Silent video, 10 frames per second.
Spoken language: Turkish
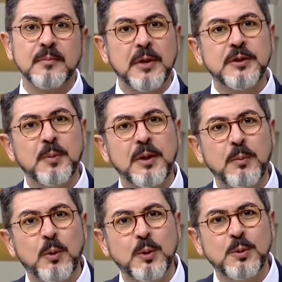Besmele'yi
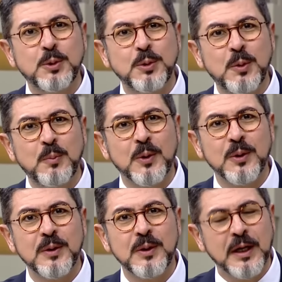böyle düşündün mü?
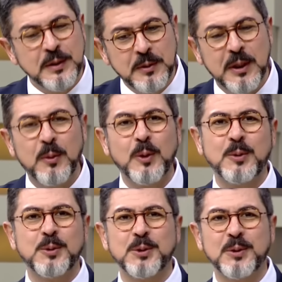Hadi bir de böyle
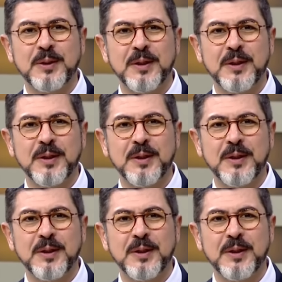düşün.